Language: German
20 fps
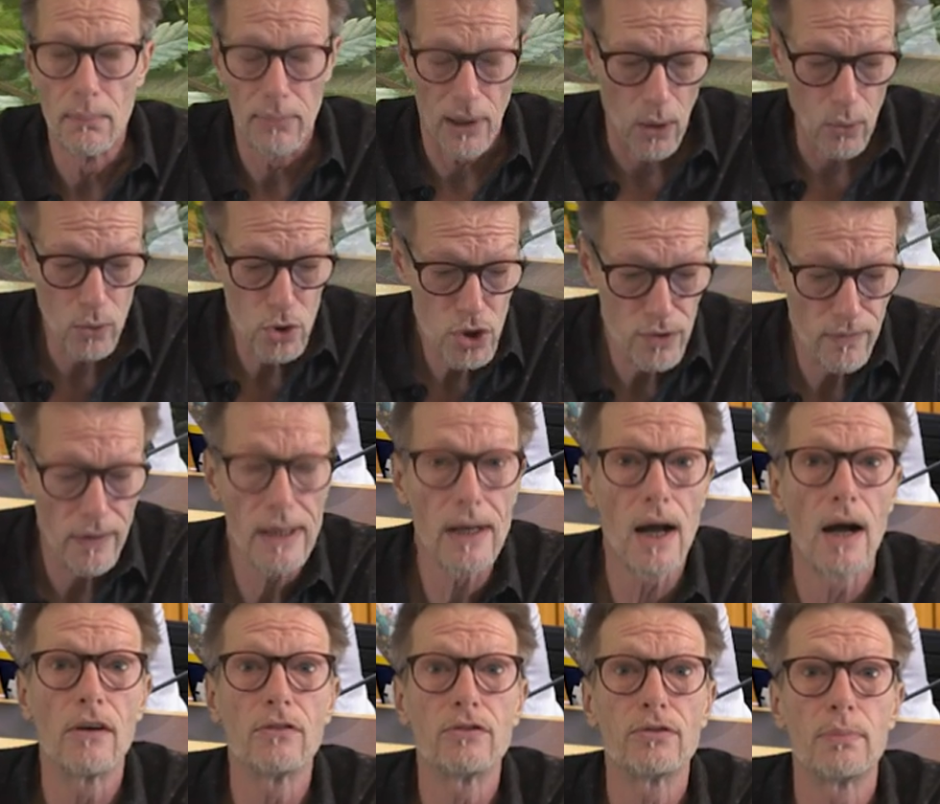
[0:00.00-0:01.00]

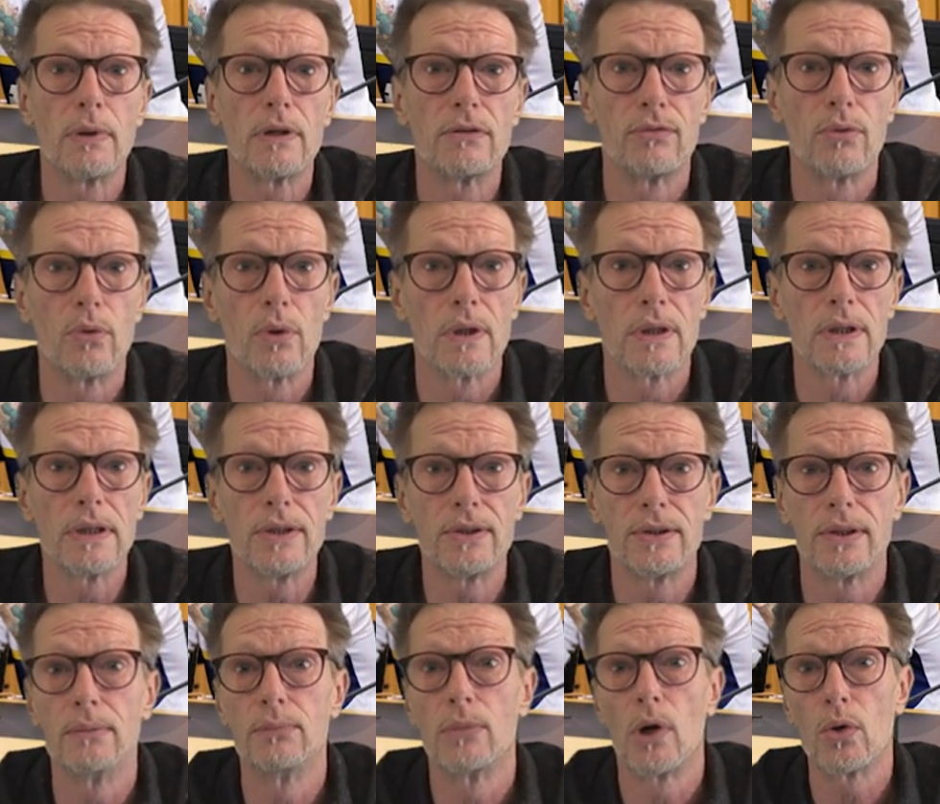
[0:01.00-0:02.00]
Braunschweiger Hanfbar vor
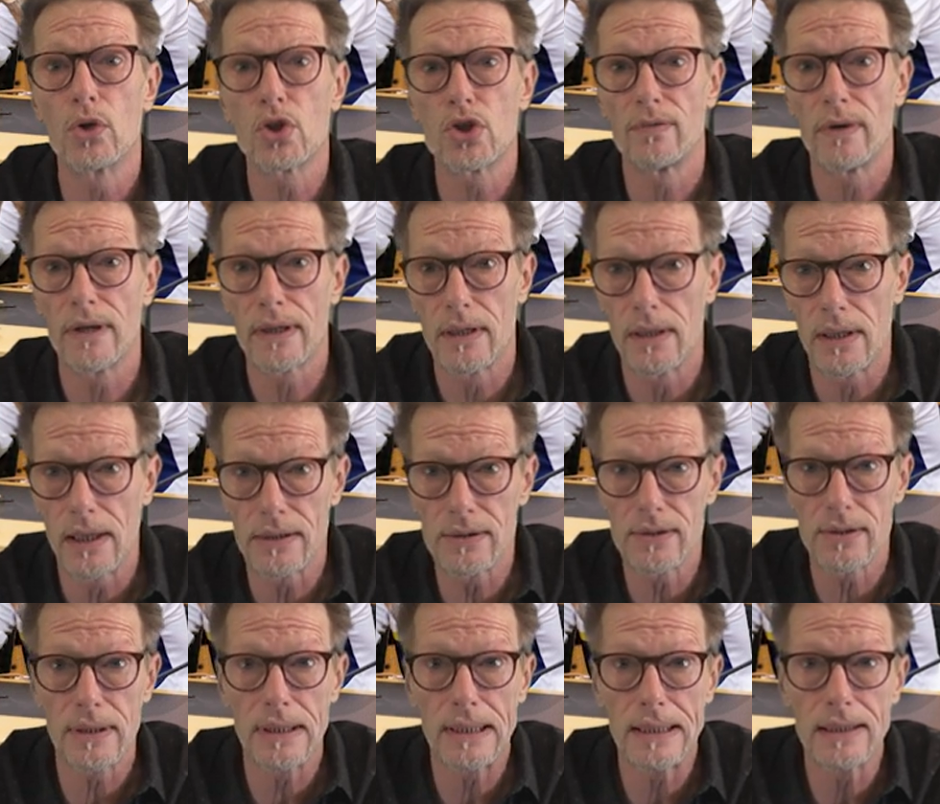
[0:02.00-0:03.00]
Gericht. Im Braunschweiger
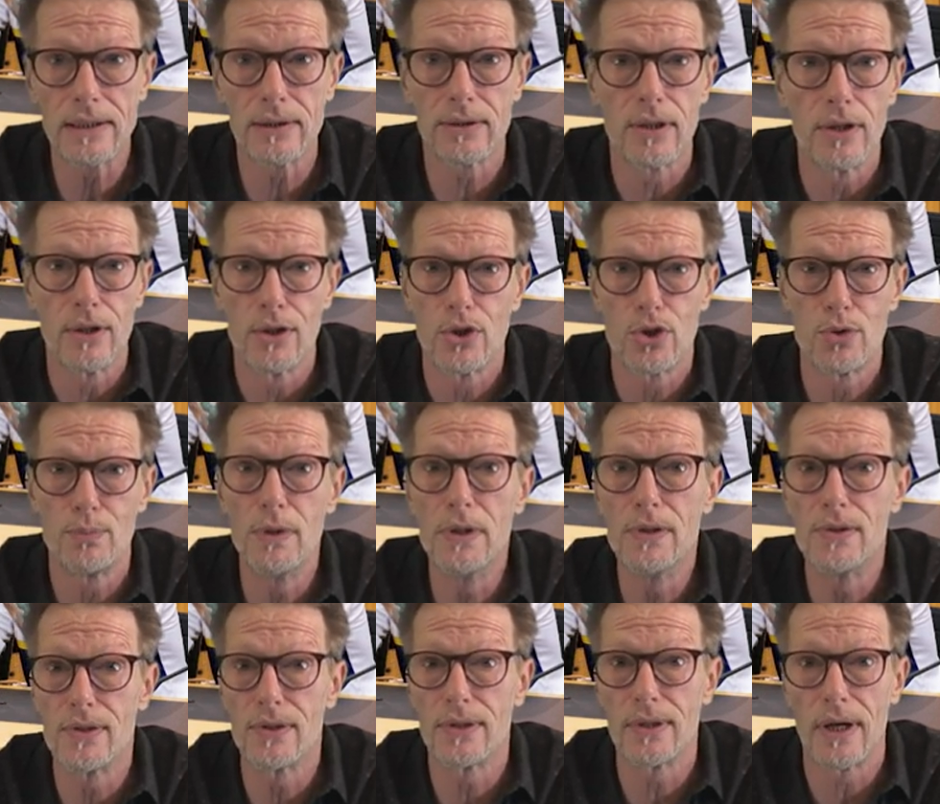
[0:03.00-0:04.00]
Landgericht
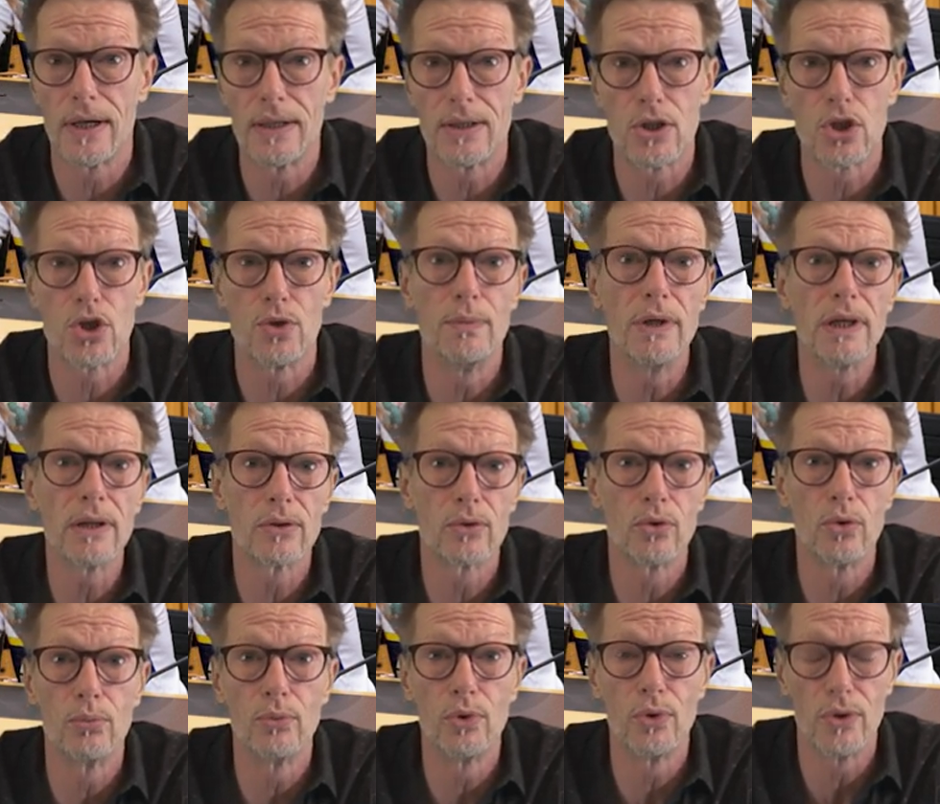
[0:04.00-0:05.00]
spielt sich eine
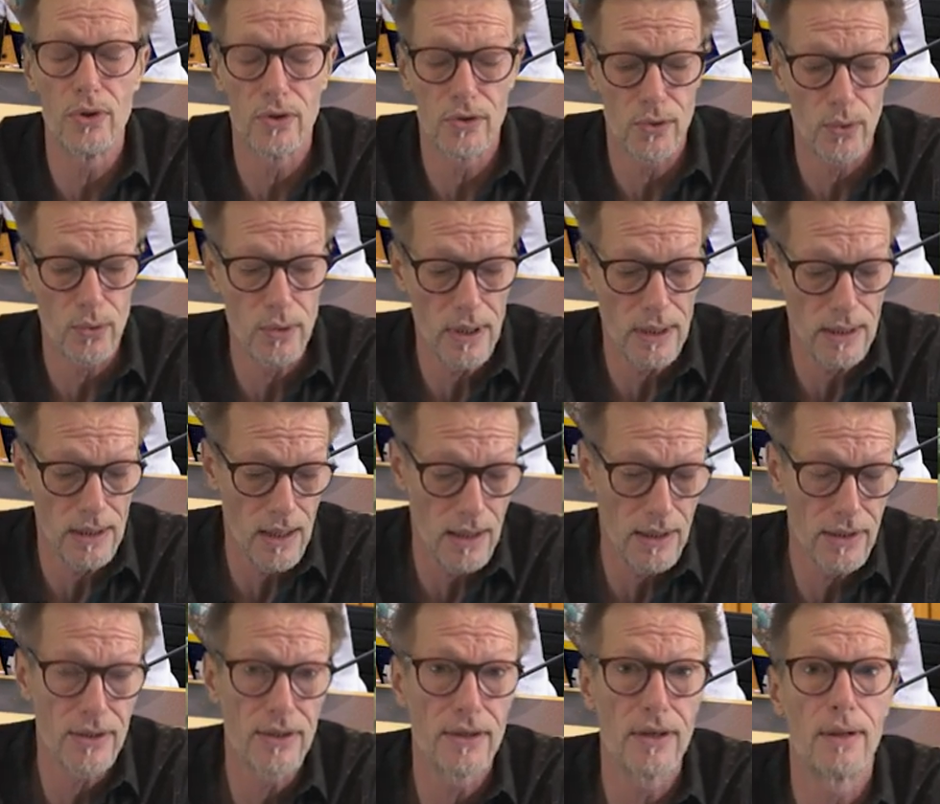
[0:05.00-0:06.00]
Schmierenkomödie
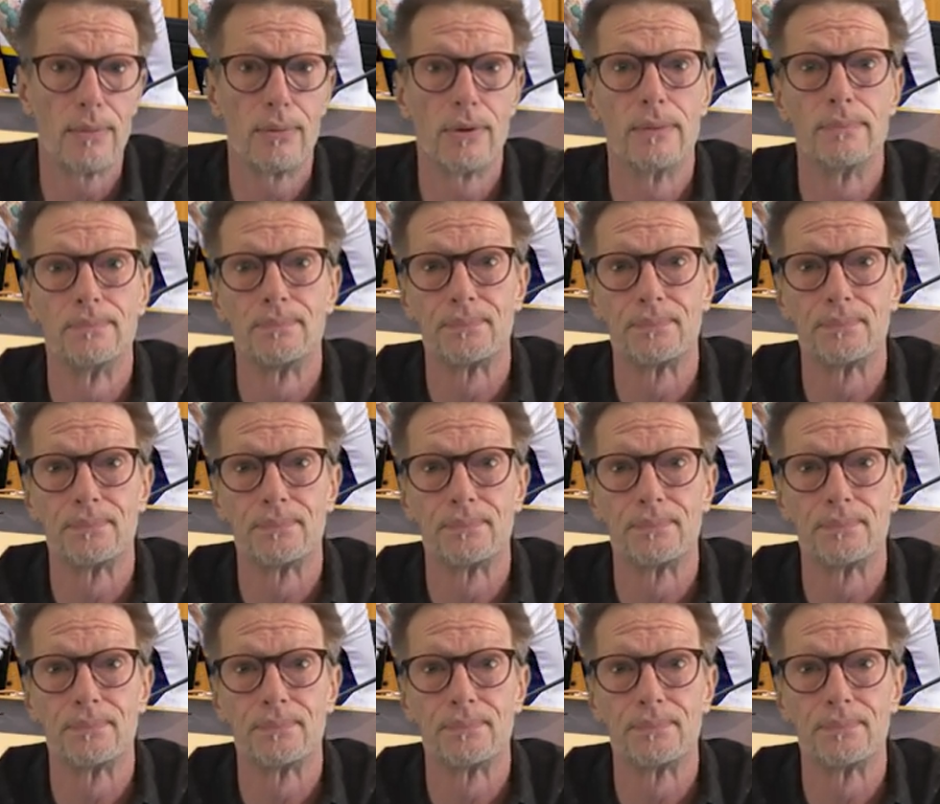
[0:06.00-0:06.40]
Sondergleichen ab.